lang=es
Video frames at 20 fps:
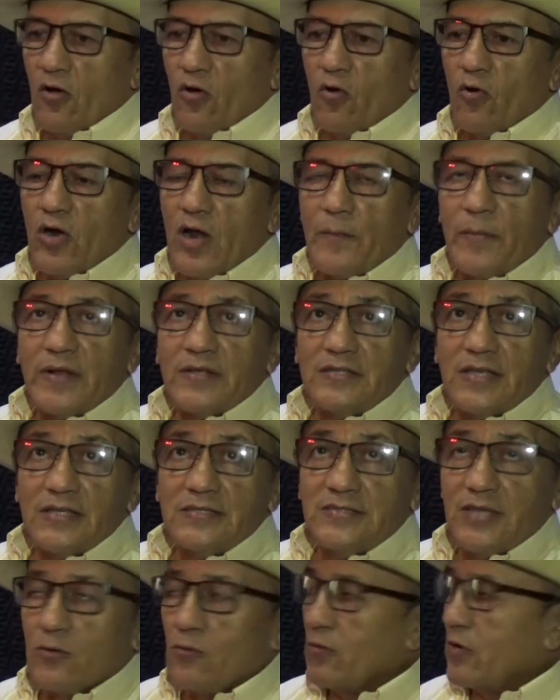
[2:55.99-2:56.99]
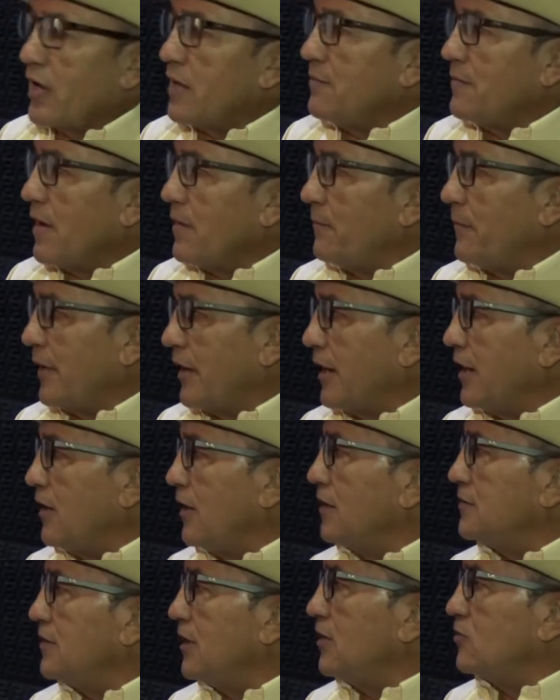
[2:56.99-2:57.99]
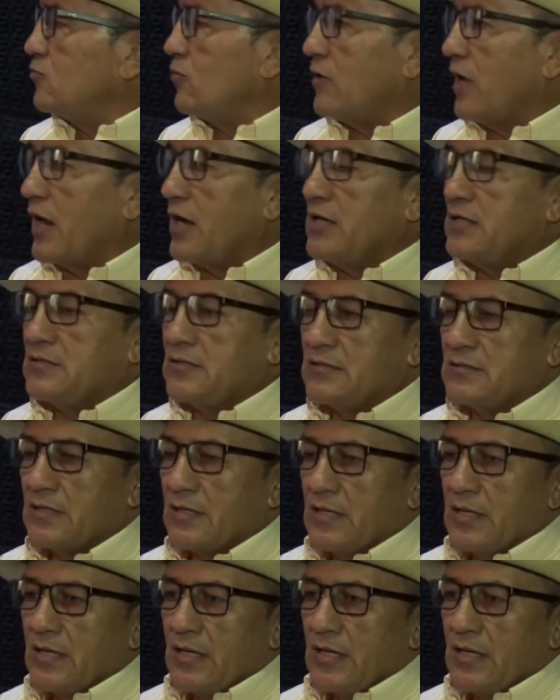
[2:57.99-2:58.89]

o la presencia de un caimán para irle a hacerle su análisis.